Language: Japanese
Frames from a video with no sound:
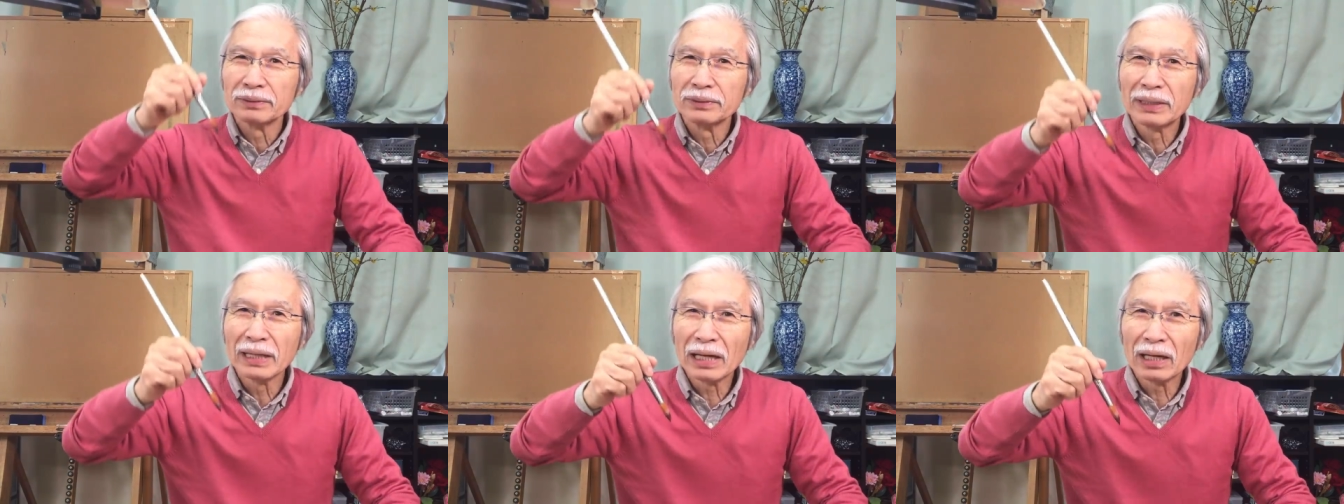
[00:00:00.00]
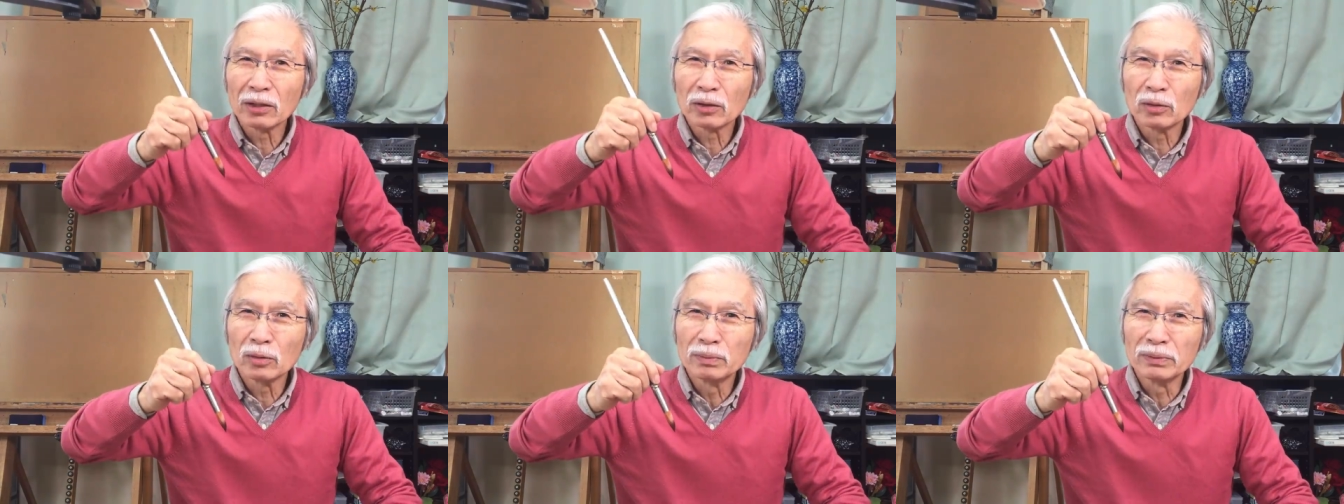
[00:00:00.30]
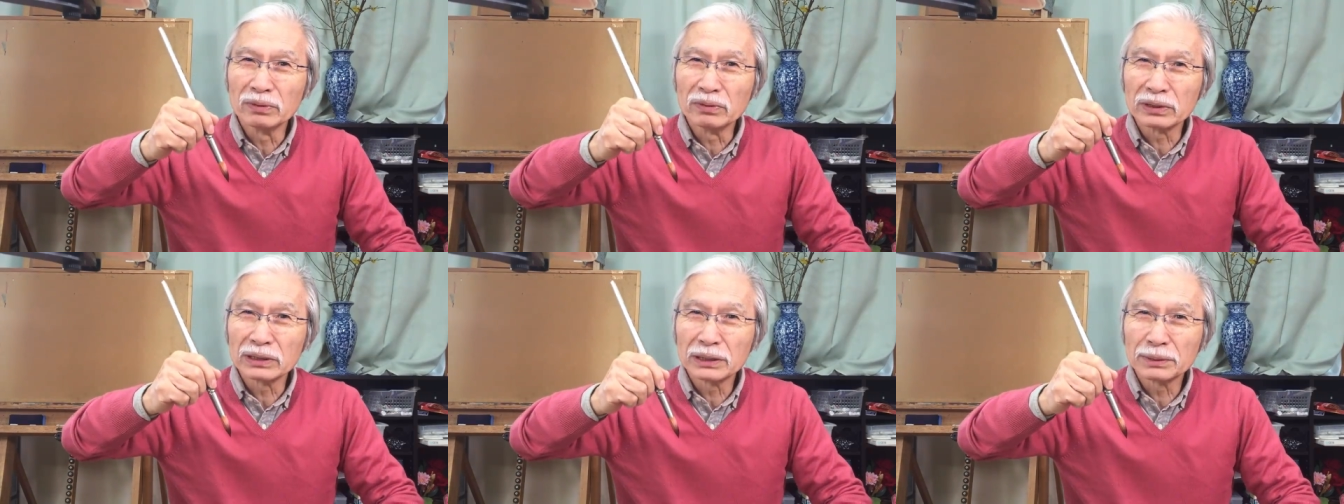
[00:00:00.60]
筆
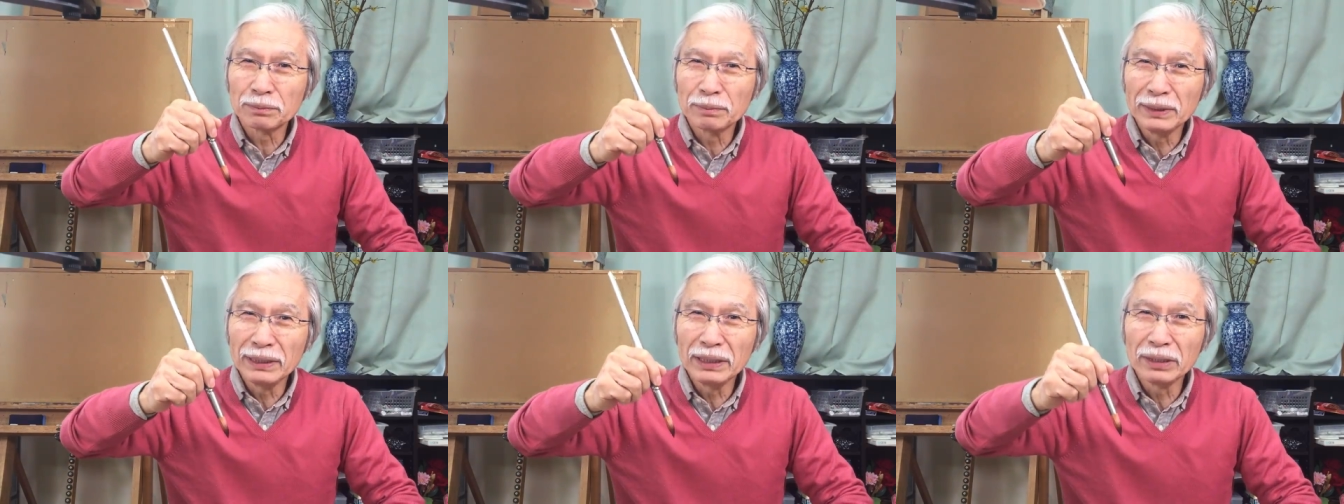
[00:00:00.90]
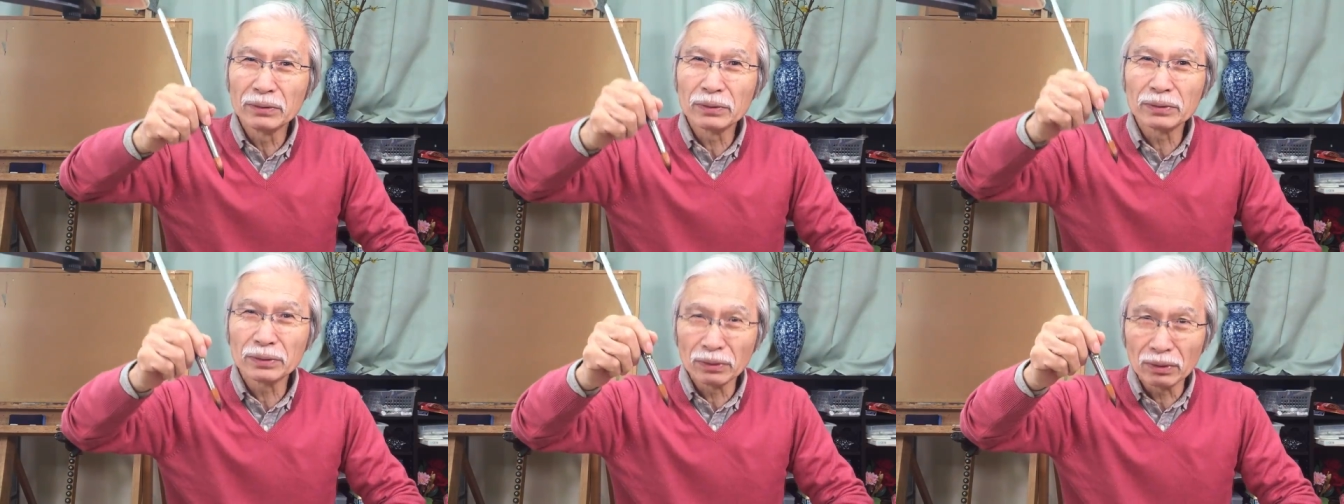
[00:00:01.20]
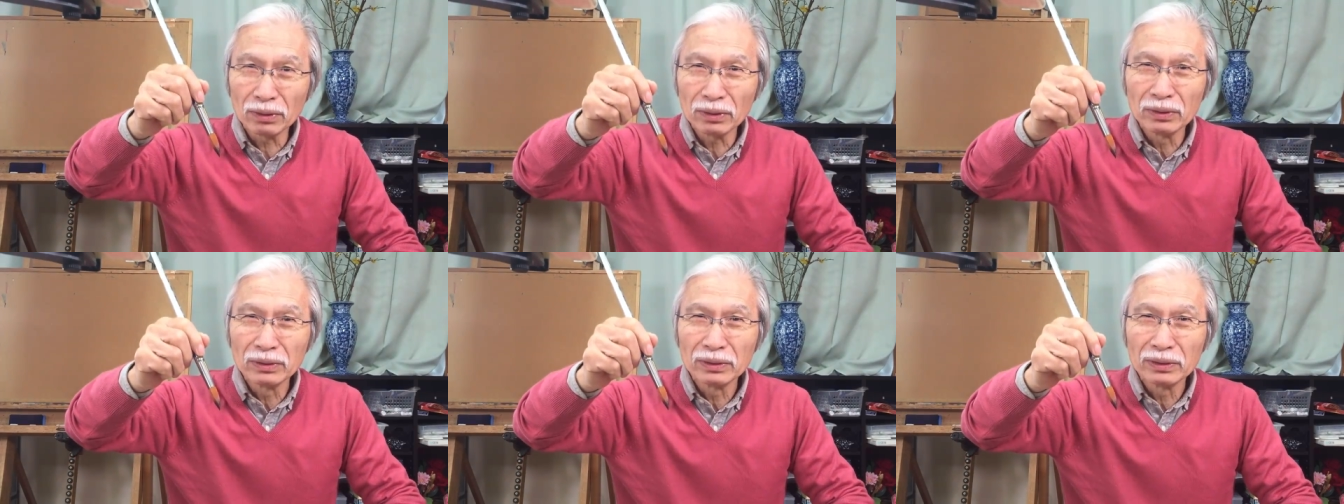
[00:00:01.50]
運びの
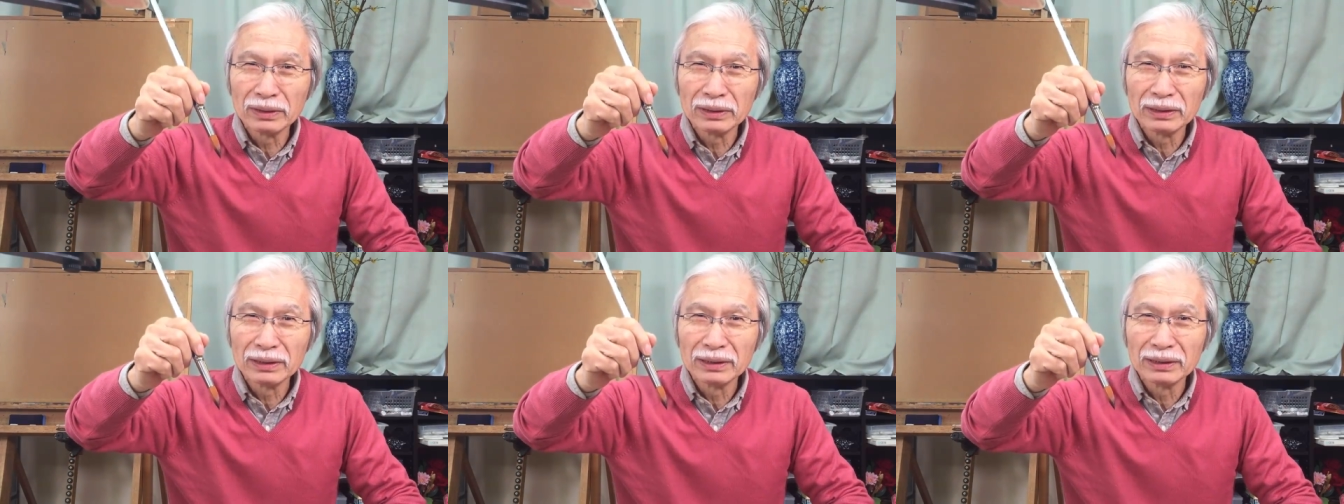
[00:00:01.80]
スピードと、